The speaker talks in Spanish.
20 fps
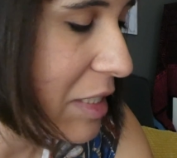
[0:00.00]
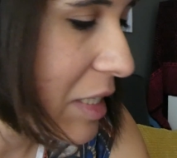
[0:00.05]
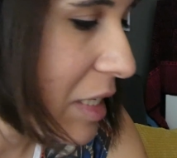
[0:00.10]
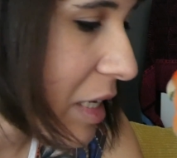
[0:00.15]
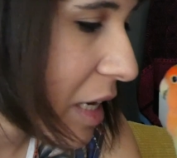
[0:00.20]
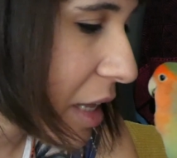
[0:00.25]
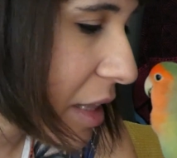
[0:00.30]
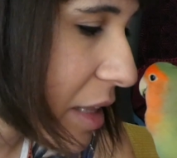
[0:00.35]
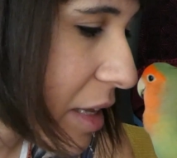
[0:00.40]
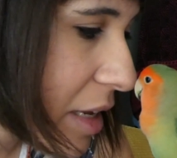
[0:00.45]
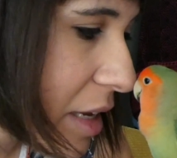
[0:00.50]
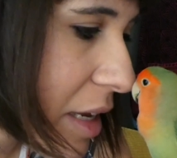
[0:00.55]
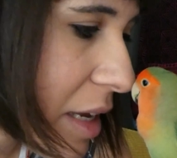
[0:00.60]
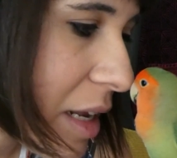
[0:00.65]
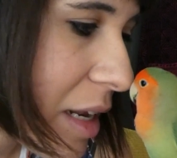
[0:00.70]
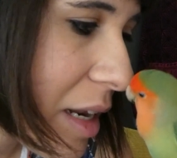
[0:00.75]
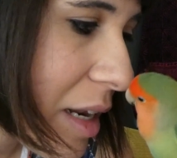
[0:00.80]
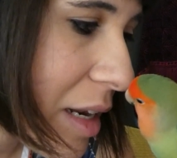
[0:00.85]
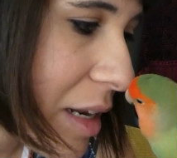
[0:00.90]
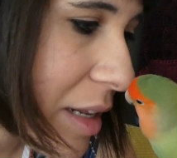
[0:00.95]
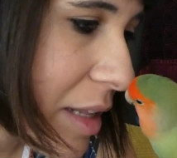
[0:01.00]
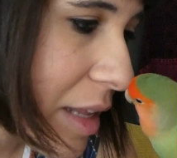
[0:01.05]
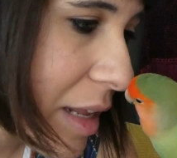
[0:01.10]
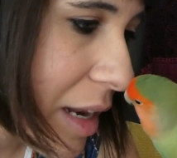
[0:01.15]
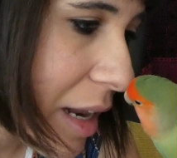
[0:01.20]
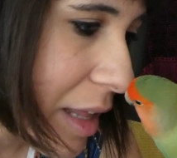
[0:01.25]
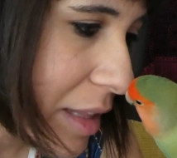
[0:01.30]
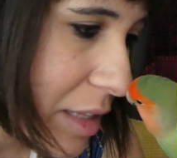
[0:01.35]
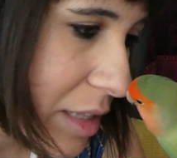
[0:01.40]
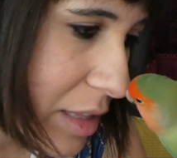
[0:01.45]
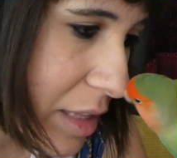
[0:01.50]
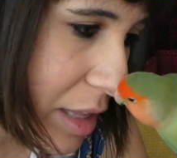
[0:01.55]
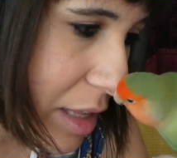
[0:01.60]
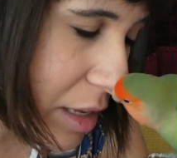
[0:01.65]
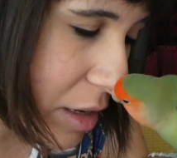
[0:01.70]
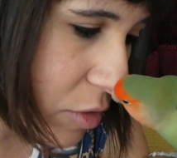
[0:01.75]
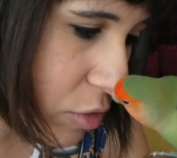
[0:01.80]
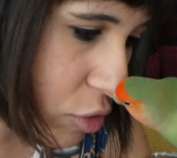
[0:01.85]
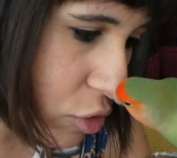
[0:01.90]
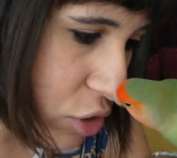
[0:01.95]
chica de la tienda
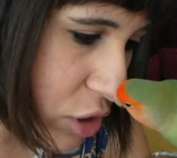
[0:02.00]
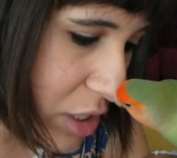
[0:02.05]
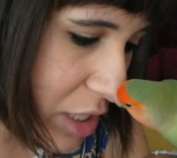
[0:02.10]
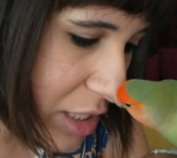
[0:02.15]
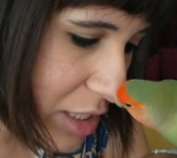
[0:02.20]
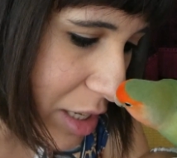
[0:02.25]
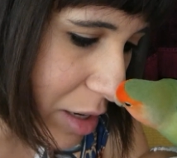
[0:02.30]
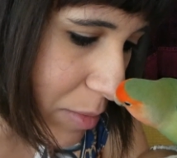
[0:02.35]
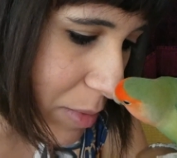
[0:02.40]
de golosinas,